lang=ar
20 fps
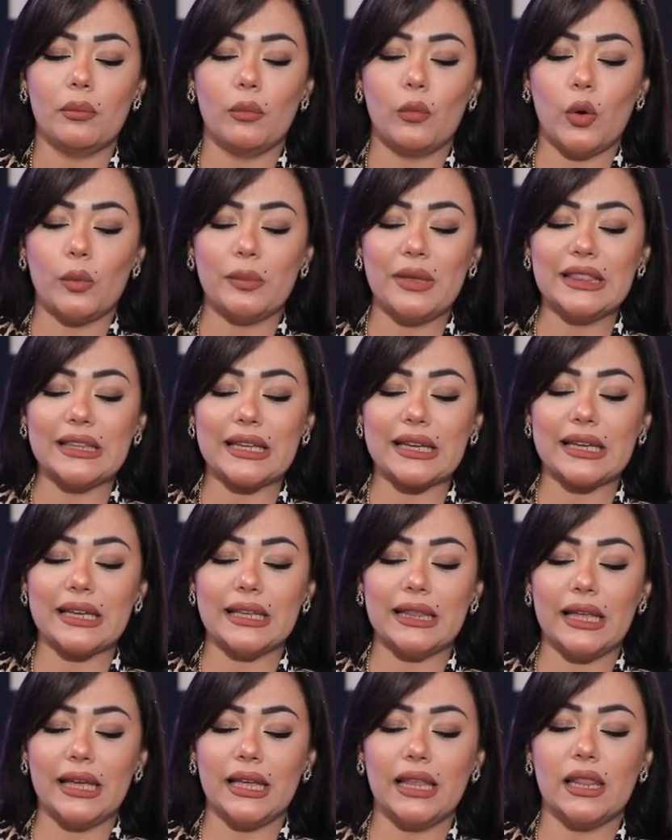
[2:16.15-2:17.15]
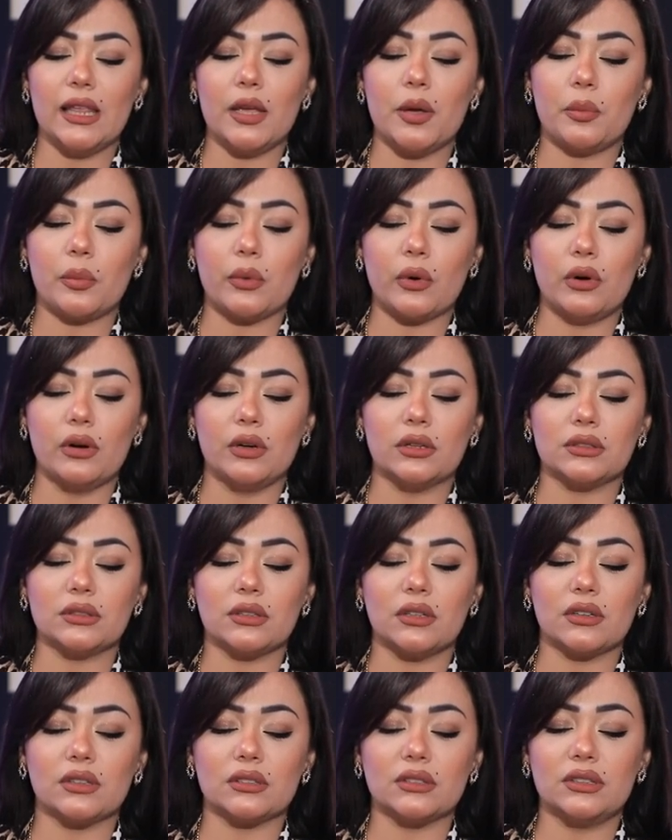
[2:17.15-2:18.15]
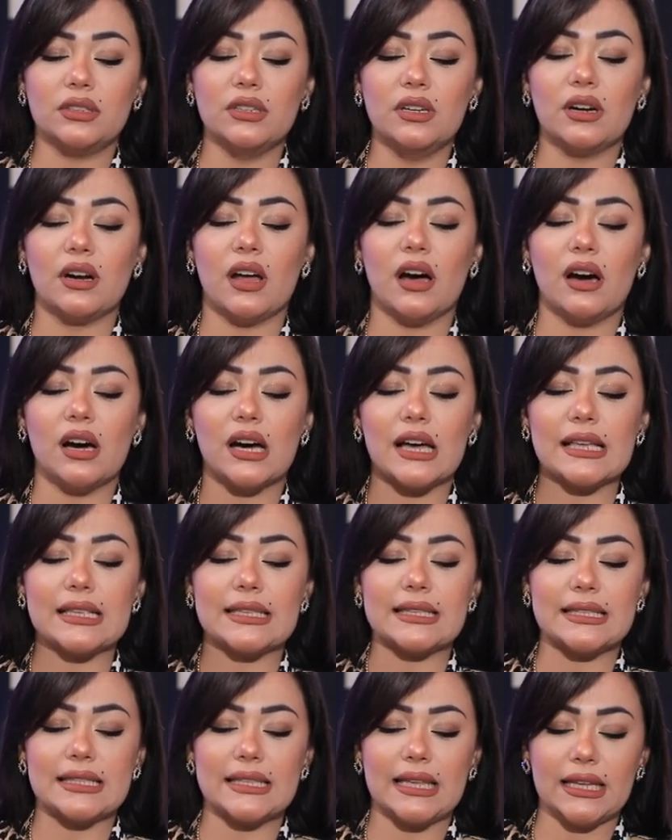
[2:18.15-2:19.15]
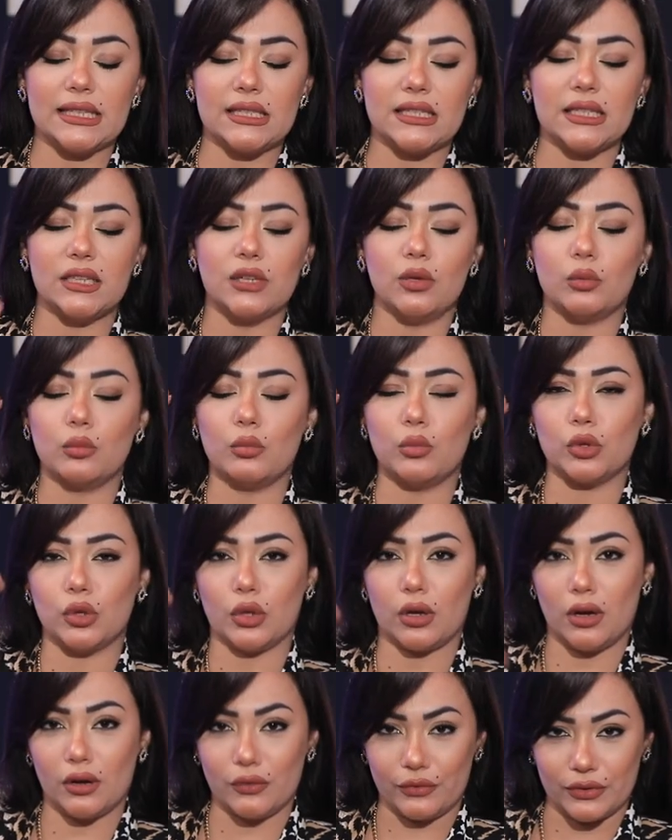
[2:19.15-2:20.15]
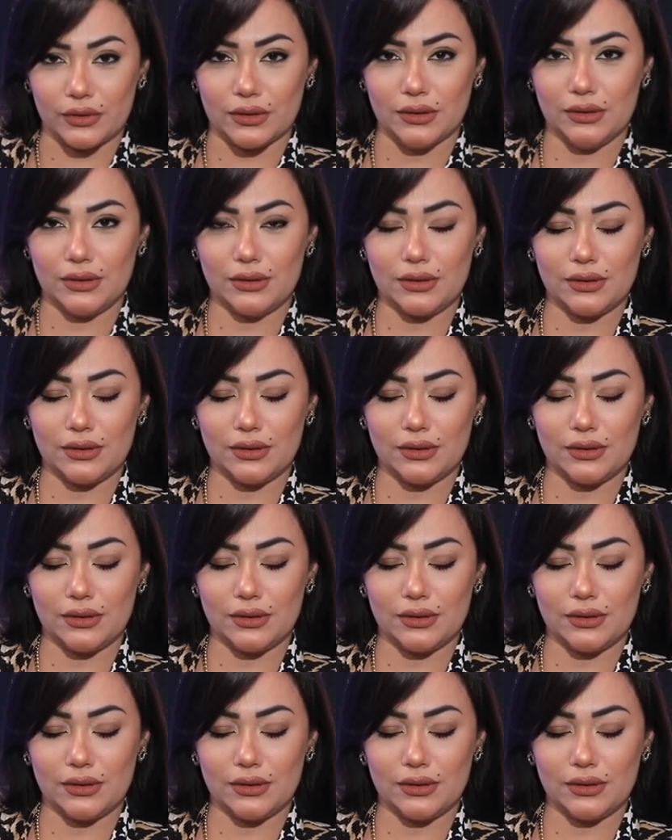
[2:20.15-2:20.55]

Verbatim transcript: ومن خلال إبقاء تقديرها الذاتي منخفض